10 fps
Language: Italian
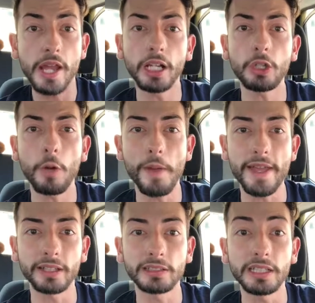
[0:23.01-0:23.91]

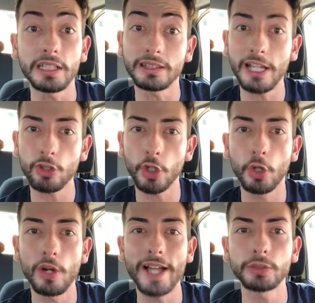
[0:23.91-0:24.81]
ricoperti da
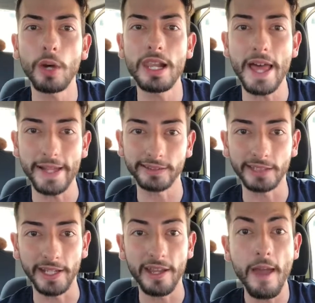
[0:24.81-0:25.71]
cioccolato al
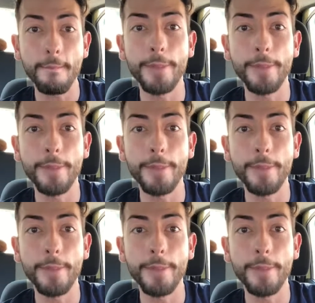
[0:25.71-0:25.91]
latte,